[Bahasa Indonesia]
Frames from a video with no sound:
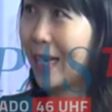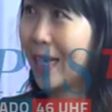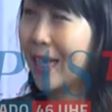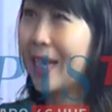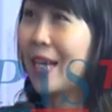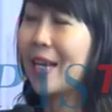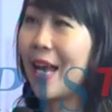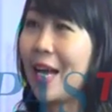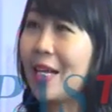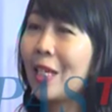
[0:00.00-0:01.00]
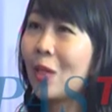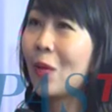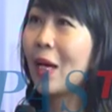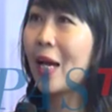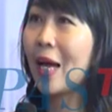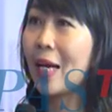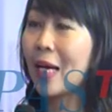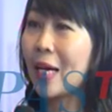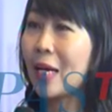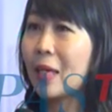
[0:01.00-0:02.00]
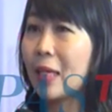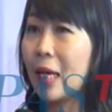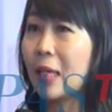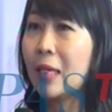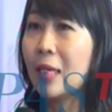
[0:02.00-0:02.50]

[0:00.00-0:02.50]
Hmm. Nah, di situ kan anak-anak yang